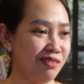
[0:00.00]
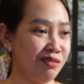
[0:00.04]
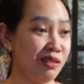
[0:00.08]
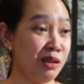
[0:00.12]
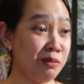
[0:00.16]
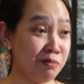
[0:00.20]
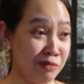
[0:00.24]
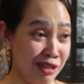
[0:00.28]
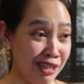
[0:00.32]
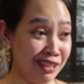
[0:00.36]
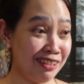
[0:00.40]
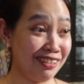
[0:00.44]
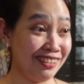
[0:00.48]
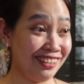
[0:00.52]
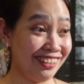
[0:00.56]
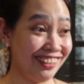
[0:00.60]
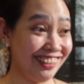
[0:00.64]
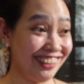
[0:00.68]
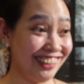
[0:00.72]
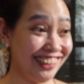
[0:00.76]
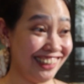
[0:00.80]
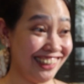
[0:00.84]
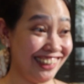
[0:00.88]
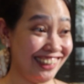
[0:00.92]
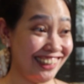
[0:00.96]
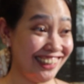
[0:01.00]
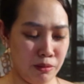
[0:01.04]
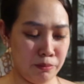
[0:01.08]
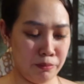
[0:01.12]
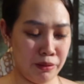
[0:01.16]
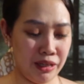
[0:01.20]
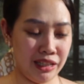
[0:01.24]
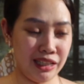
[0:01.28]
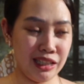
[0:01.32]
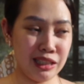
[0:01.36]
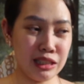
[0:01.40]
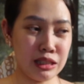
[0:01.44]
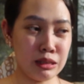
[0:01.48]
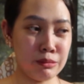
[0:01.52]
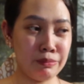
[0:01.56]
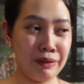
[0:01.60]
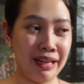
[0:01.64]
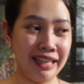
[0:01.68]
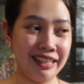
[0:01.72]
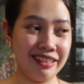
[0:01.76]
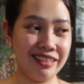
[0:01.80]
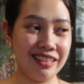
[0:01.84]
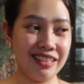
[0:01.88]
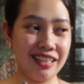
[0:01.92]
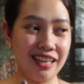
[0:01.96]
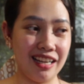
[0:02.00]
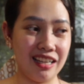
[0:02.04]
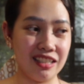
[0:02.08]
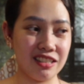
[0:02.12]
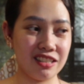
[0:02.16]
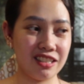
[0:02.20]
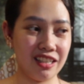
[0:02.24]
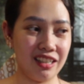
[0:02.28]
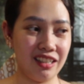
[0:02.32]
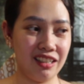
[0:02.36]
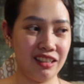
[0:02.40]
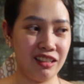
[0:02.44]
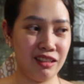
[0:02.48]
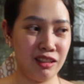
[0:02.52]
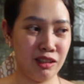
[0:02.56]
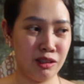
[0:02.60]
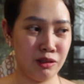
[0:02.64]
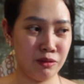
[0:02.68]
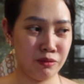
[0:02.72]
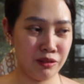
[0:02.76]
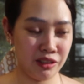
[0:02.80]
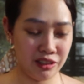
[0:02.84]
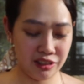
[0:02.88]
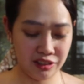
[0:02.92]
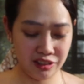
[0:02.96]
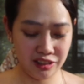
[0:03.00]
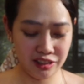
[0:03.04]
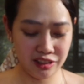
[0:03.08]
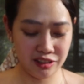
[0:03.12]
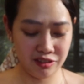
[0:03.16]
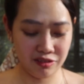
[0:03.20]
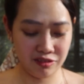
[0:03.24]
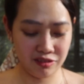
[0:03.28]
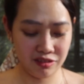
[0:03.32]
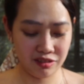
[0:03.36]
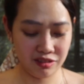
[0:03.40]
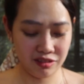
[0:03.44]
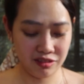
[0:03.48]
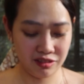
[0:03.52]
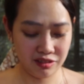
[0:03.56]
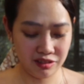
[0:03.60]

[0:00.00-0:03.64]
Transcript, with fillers: Mabango na. Parang spicy nga siya eh. Parang ganun.